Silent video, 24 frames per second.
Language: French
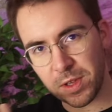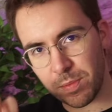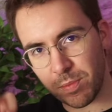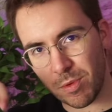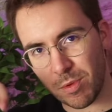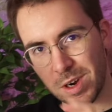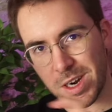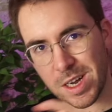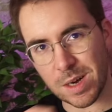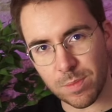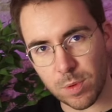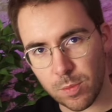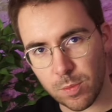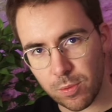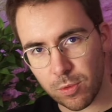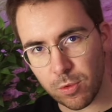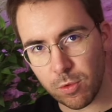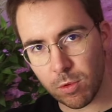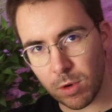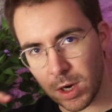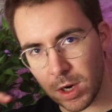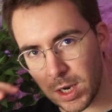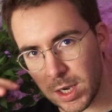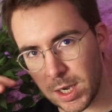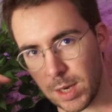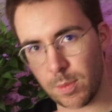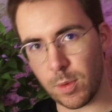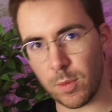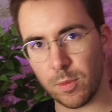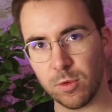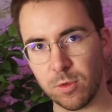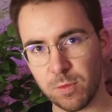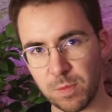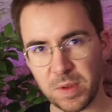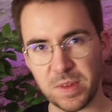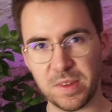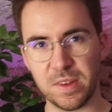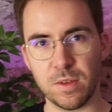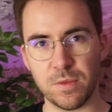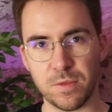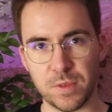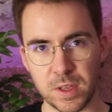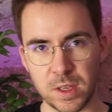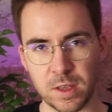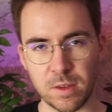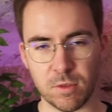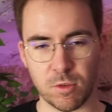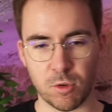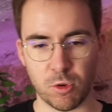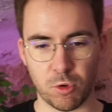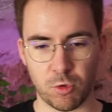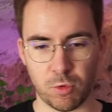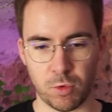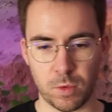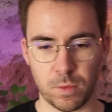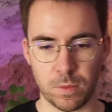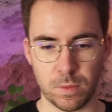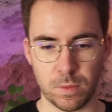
pour aller un peu plus loin et un peu plus spécifier ce que je veux.